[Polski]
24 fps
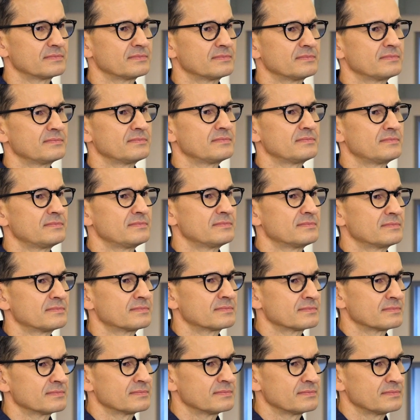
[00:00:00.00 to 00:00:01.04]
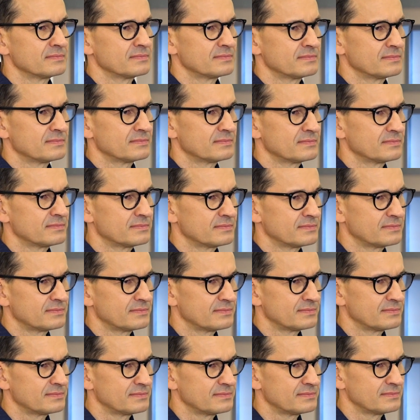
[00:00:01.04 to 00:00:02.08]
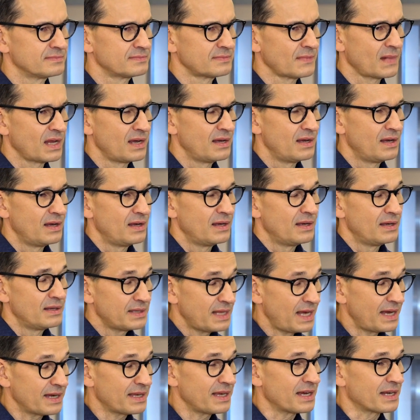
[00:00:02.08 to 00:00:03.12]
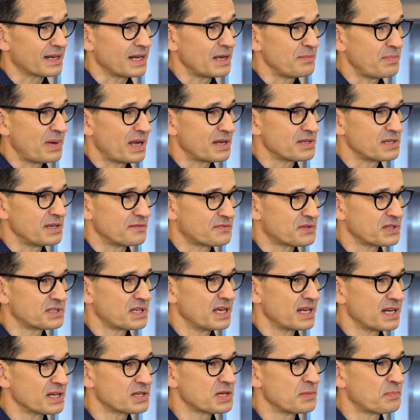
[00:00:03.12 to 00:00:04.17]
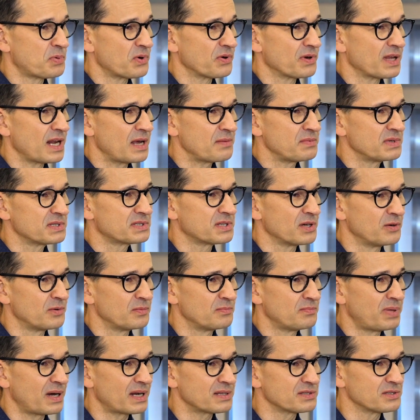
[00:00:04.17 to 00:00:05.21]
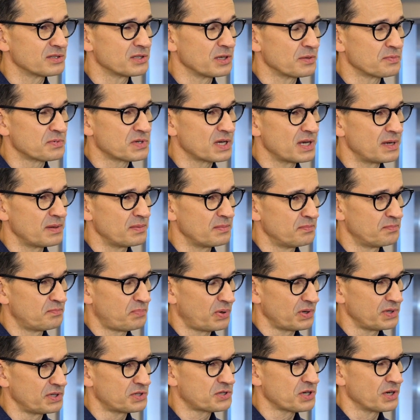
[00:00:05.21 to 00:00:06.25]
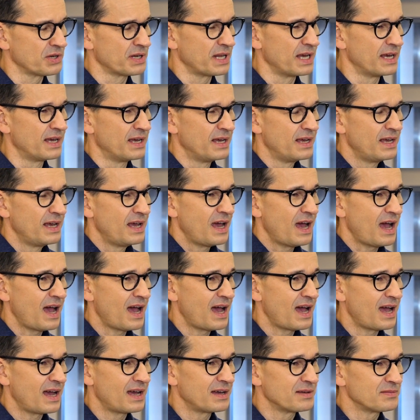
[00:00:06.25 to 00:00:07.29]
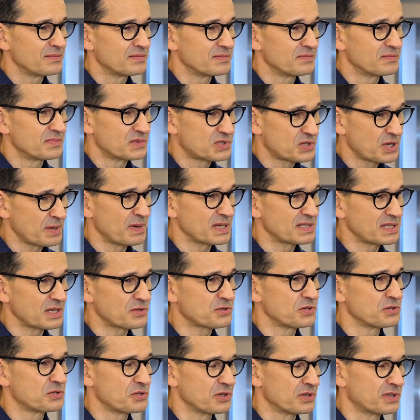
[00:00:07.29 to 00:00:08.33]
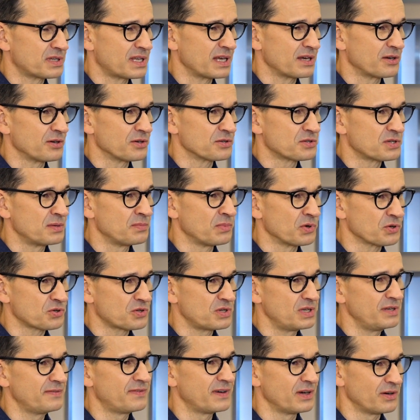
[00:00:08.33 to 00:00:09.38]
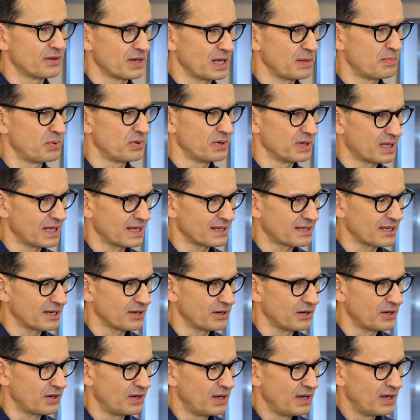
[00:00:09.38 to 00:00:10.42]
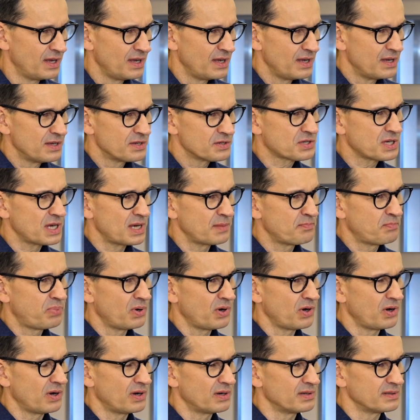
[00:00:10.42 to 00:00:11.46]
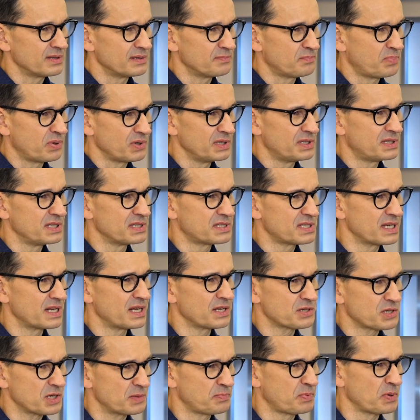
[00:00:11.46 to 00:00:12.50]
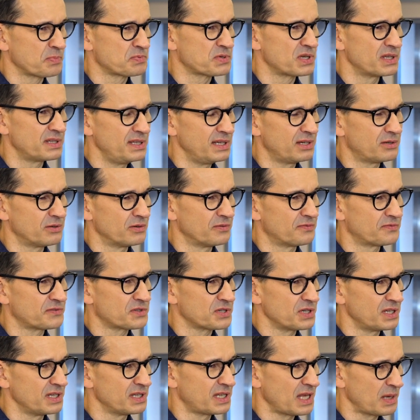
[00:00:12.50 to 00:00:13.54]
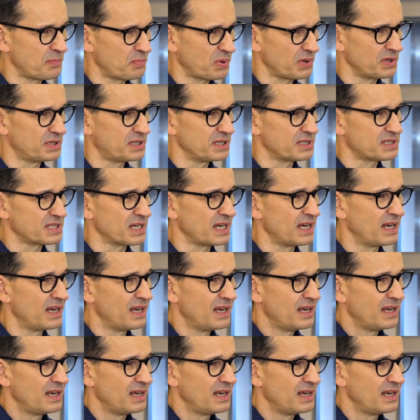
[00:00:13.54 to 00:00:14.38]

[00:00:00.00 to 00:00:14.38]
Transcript: ale czasami też pytanie, czy nas na nie stać? Tak, jak najbardziej. Wszystkie nasze programy są bardzo dobrze policzone, a trzeba zacząć od tego, że możliwe one były dlatego, że po polityce naszych poprzedników, czyli tej polityce